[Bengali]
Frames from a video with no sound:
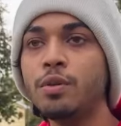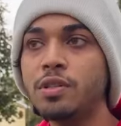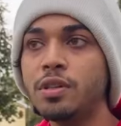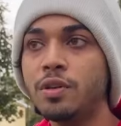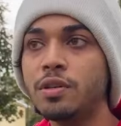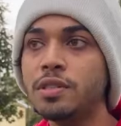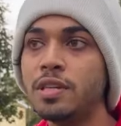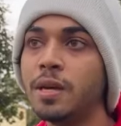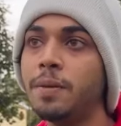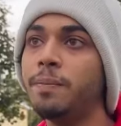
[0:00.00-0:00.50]
হচ্ছে
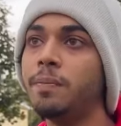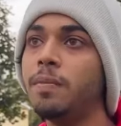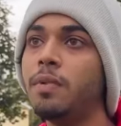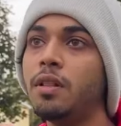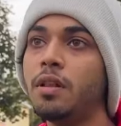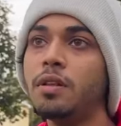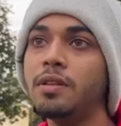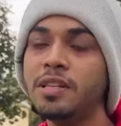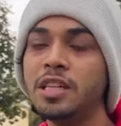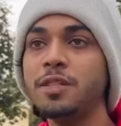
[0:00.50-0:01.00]
হচ্ছে
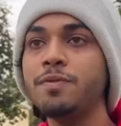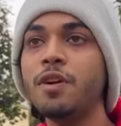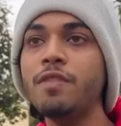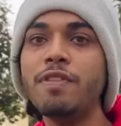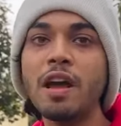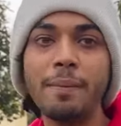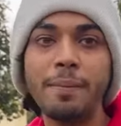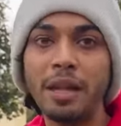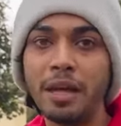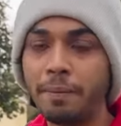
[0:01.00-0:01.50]
সিক্স পয়েন্ট
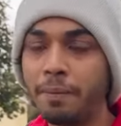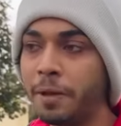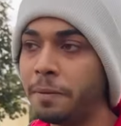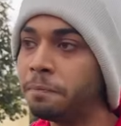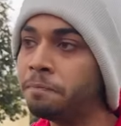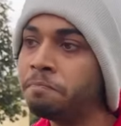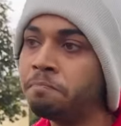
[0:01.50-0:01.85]
ফাইভ লাগবে